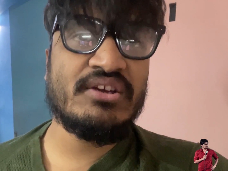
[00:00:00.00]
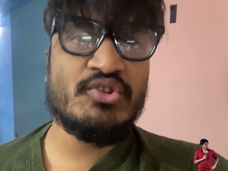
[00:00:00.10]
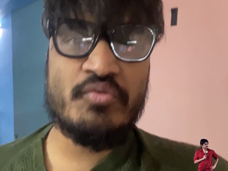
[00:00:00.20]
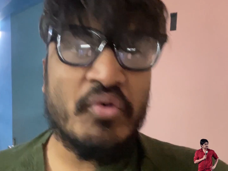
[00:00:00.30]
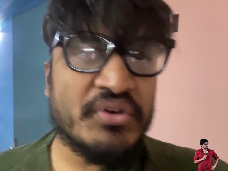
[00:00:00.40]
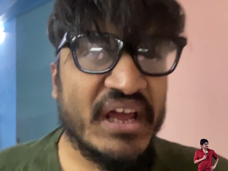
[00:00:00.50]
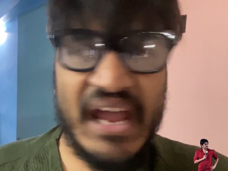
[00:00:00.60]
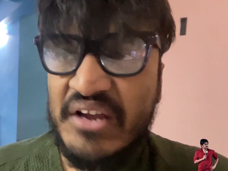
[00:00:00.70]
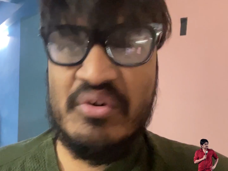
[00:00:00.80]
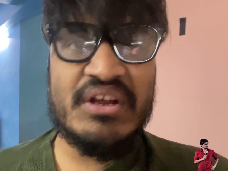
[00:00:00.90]
থেকে কিন্তু
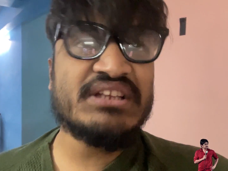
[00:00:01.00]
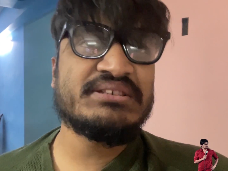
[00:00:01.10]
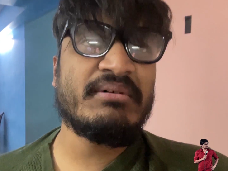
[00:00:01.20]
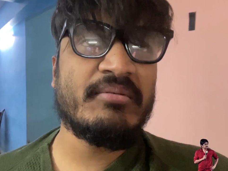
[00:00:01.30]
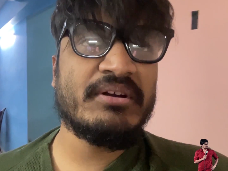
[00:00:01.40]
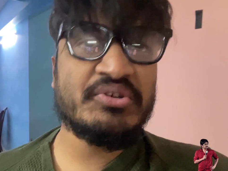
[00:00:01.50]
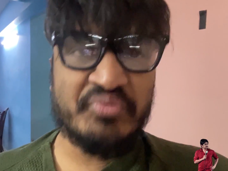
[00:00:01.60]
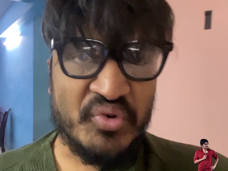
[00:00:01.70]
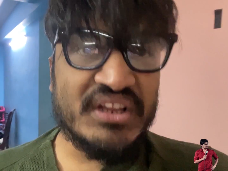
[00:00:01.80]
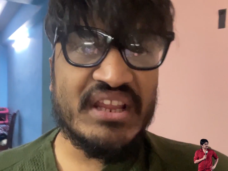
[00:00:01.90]
ফোনটা হ্যাং করে যাচ্ছে বারবার
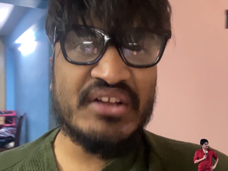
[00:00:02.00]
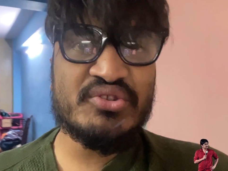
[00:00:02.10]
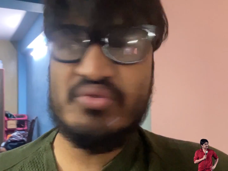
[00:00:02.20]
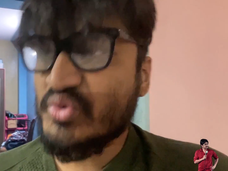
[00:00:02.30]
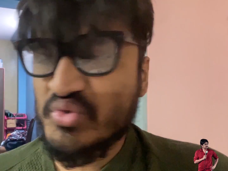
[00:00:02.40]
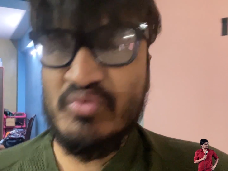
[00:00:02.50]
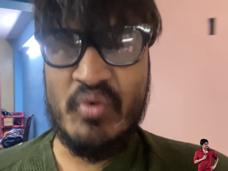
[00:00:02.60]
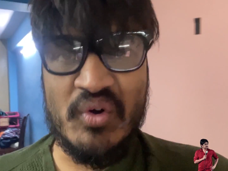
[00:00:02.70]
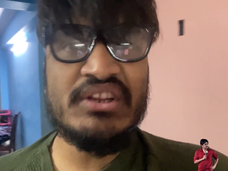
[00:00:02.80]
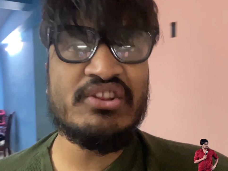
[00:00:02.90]
একটু ফোনটা দেখ তো
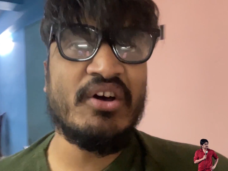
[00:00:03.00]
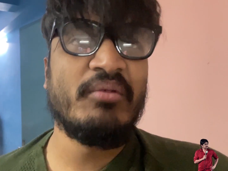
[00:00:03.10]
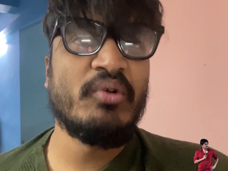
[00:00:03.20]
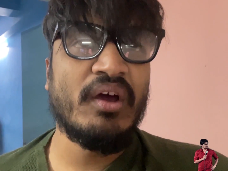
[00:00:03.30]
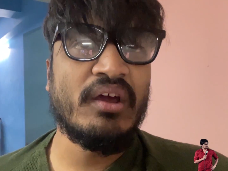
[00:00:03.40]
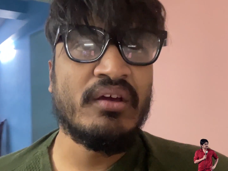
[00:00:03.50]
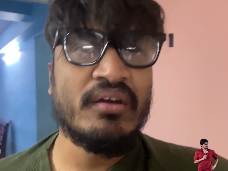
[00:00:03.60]
নতুন ফোন কিনতে হবে মনে